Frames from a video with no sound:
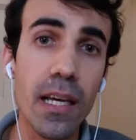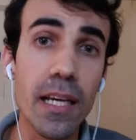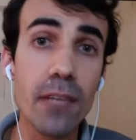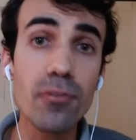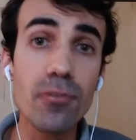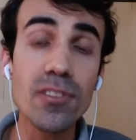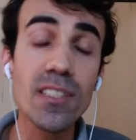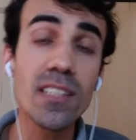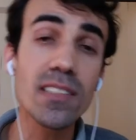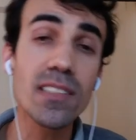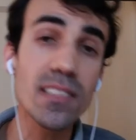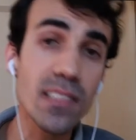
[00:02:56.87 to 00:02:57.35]

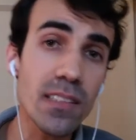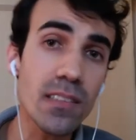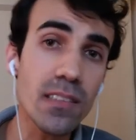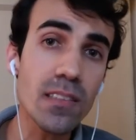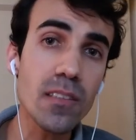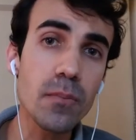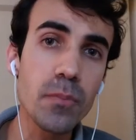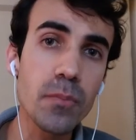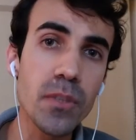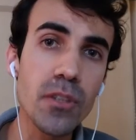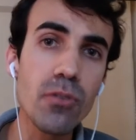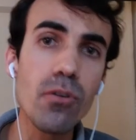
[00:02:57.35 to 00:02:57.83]
Eram
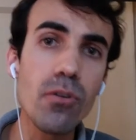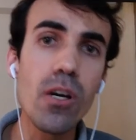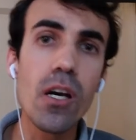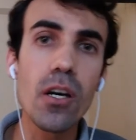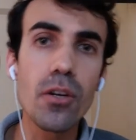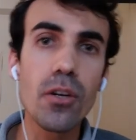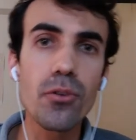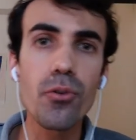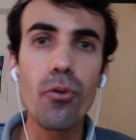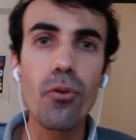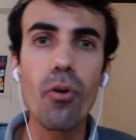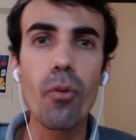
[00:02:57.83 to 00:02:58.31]
60 mil
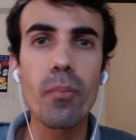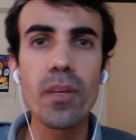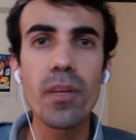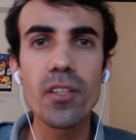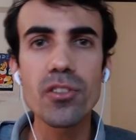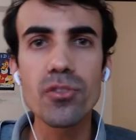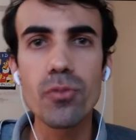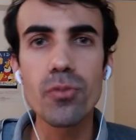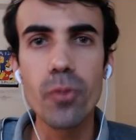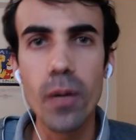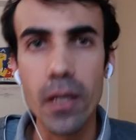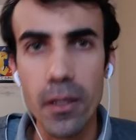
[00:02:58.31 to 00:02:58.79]
no
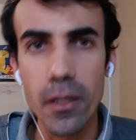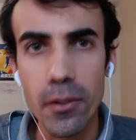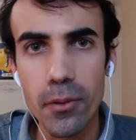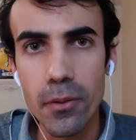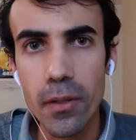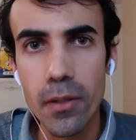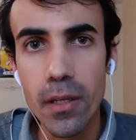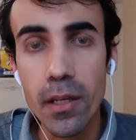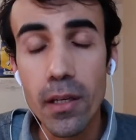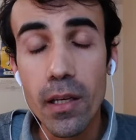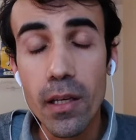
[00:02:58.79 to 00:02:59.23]
começo do ano.